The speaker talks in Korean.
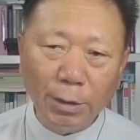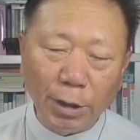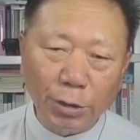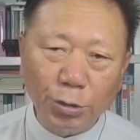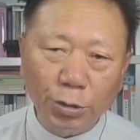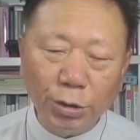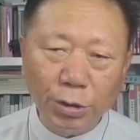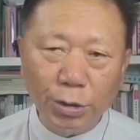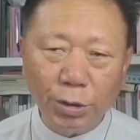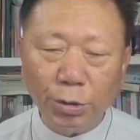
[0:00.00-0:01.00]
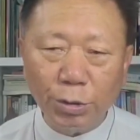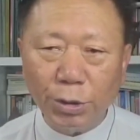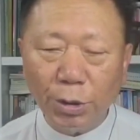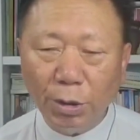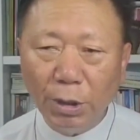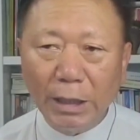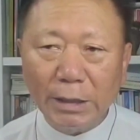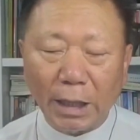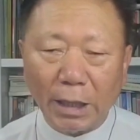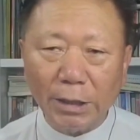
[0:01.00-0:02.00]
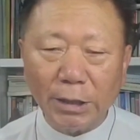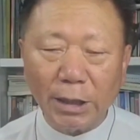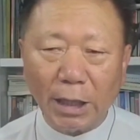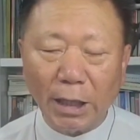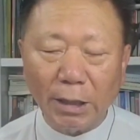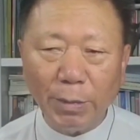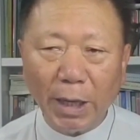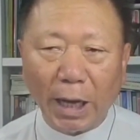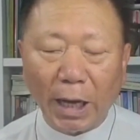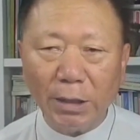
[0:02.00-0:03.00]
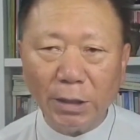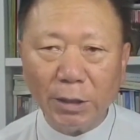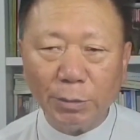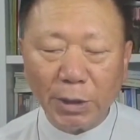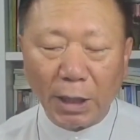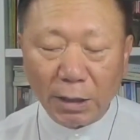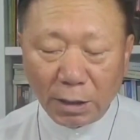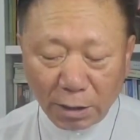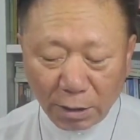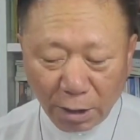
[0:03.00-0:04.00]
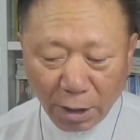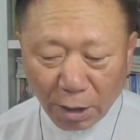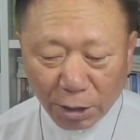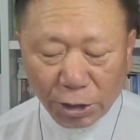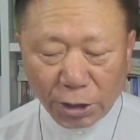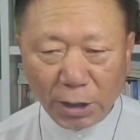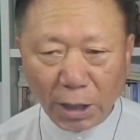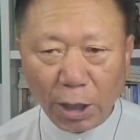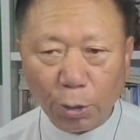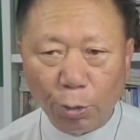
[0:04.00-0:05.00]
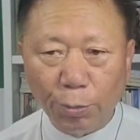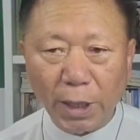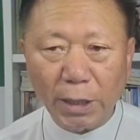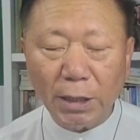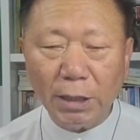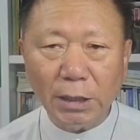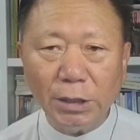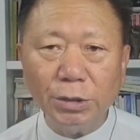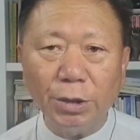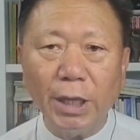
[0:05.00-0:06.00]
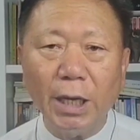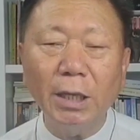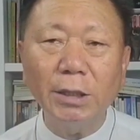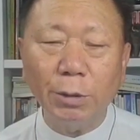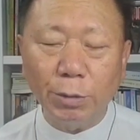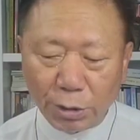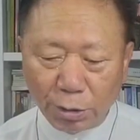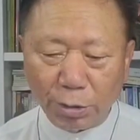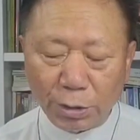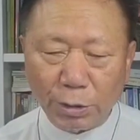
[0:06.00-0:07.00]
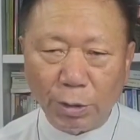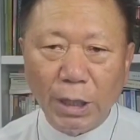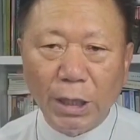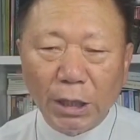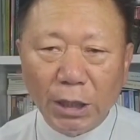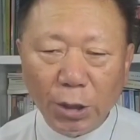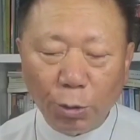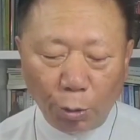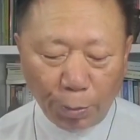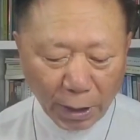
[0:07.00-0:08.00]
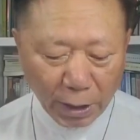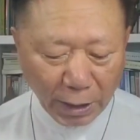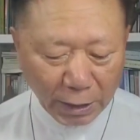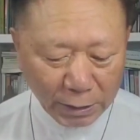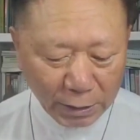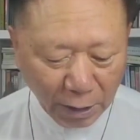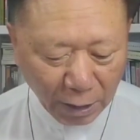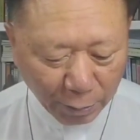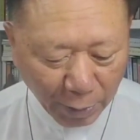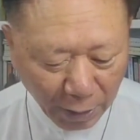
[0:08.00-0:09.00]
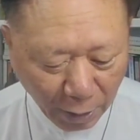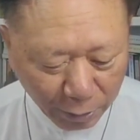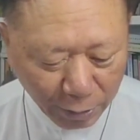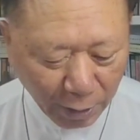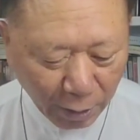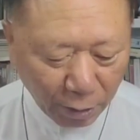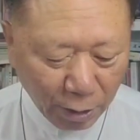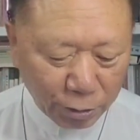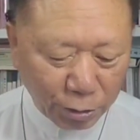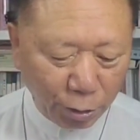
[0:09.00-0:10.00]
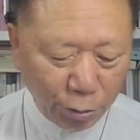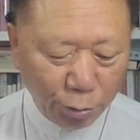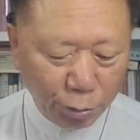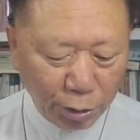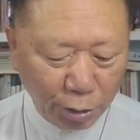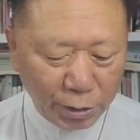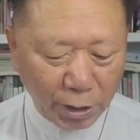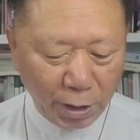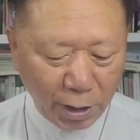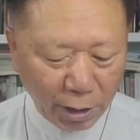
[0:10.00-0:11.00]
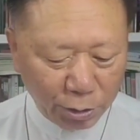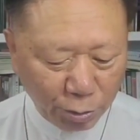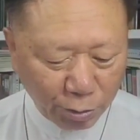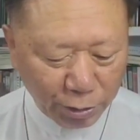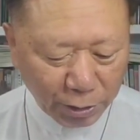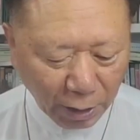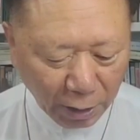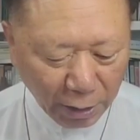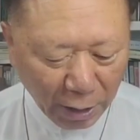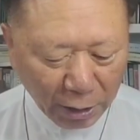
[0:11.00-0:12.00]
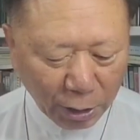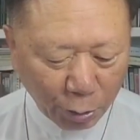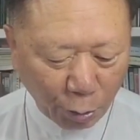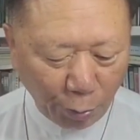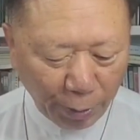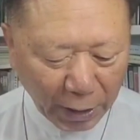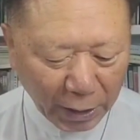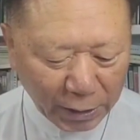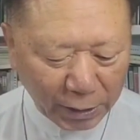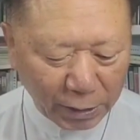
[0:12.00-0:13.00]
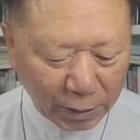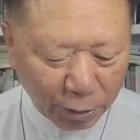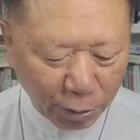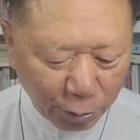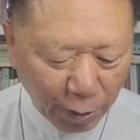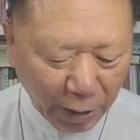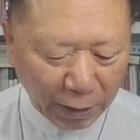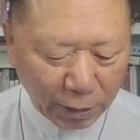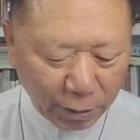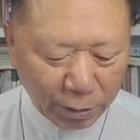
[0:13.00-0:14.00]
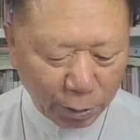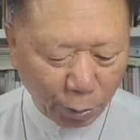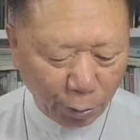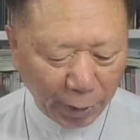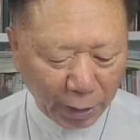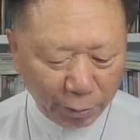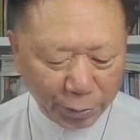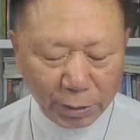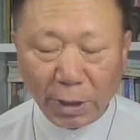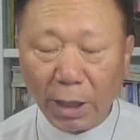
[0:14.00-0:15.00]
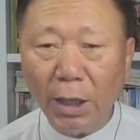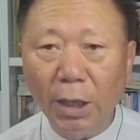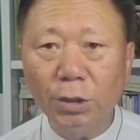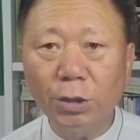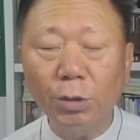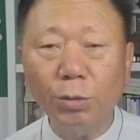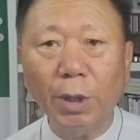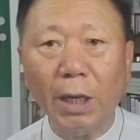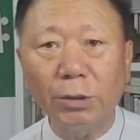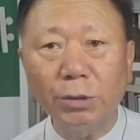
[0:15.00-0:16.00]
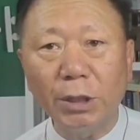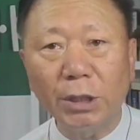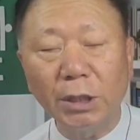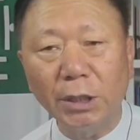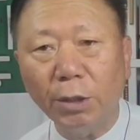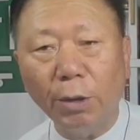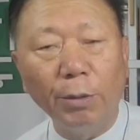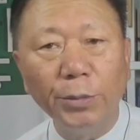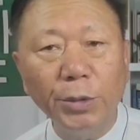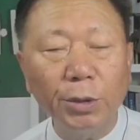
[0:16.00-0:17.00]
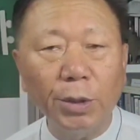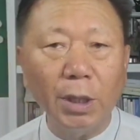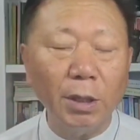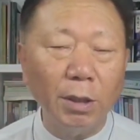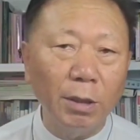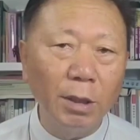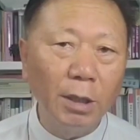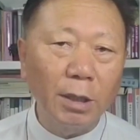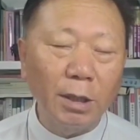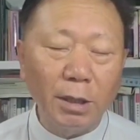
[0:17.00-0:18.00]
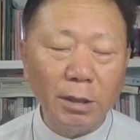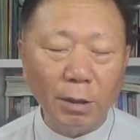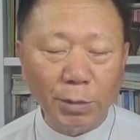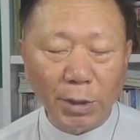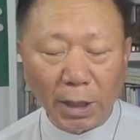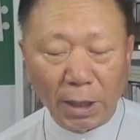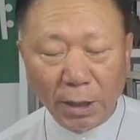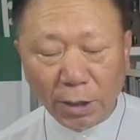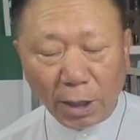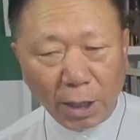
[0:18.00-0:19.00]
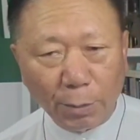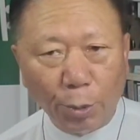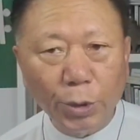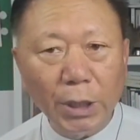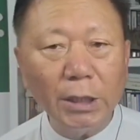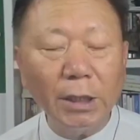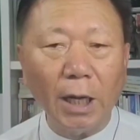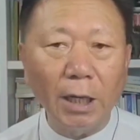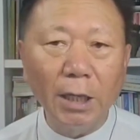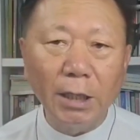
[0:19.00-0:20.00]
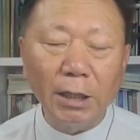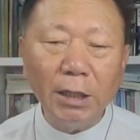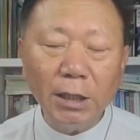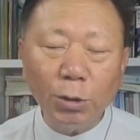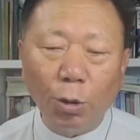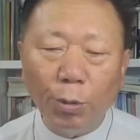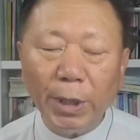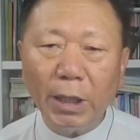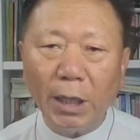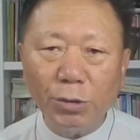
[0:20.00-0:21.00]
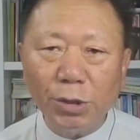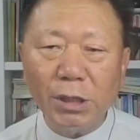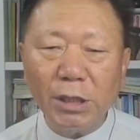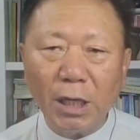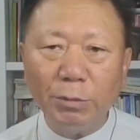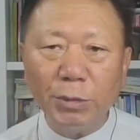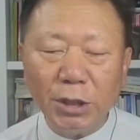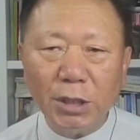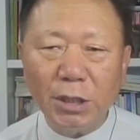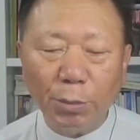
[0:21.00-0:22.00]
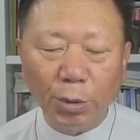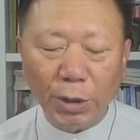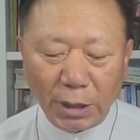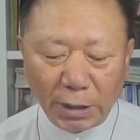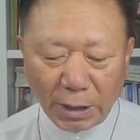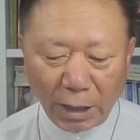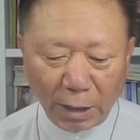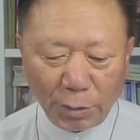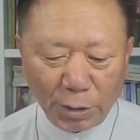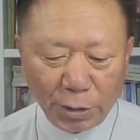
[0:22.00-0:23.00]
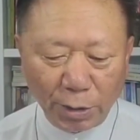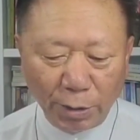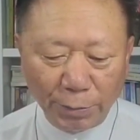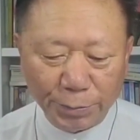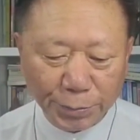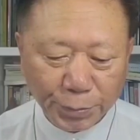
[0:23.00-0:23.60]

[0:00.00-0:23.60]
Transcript: 어, 주는 그리스도시요 살아계신 하나님의 아들이십니다는 그 신앙의 고백이 있어야 세워지는 것이고 이 고백을 가진 사람에게 어때요? 천국 열쇠를 내게 줄 것이다. 이 고백이 있을 때 천국에 가는 거지 고백이 없을 때 천국에 갈 수 있는 길이 없는 거예요. 그렇기 때문에 내가 복이 있다. 이 고백을 할 수 있는 사람은 진짜 복 있는 사람이죠.